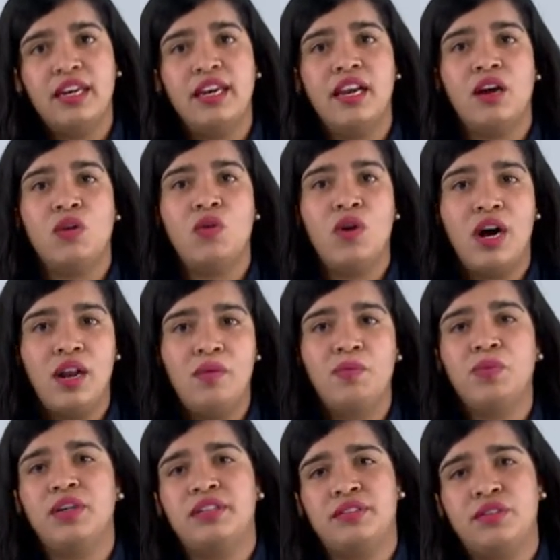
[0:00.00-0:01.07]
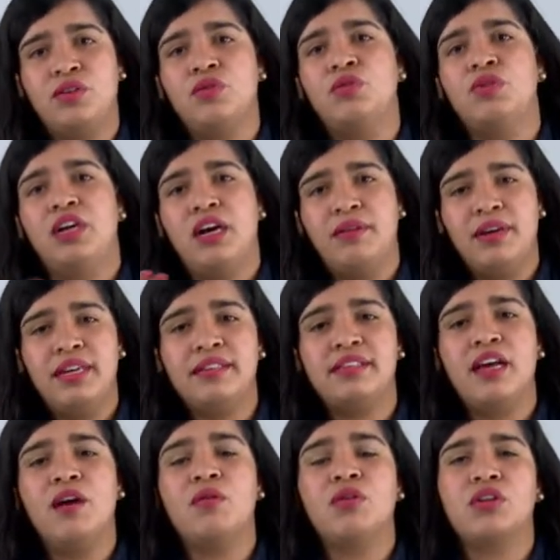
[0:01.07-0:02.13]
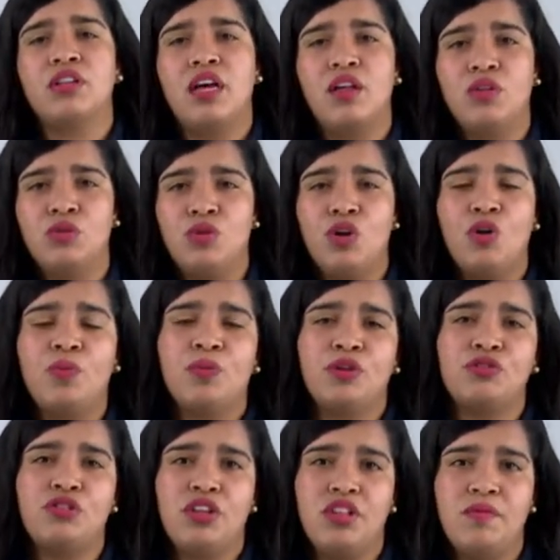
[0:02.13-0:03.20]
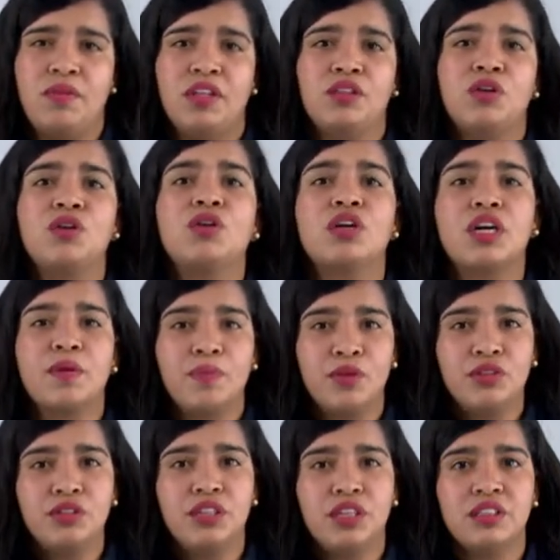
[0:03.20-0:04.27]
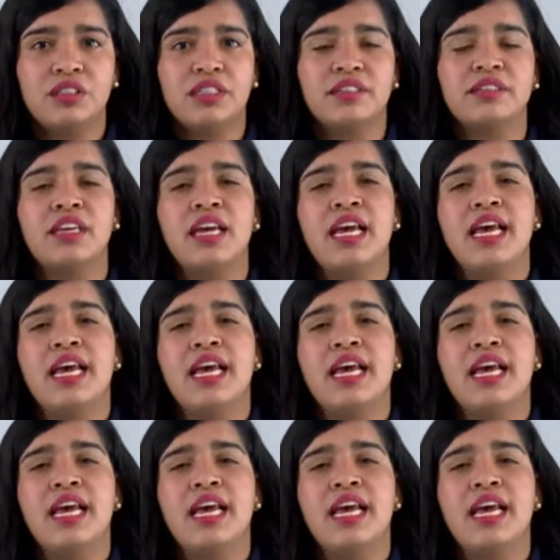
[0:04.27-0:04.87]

la cual pues una vez abordados los procedimientos correspondientes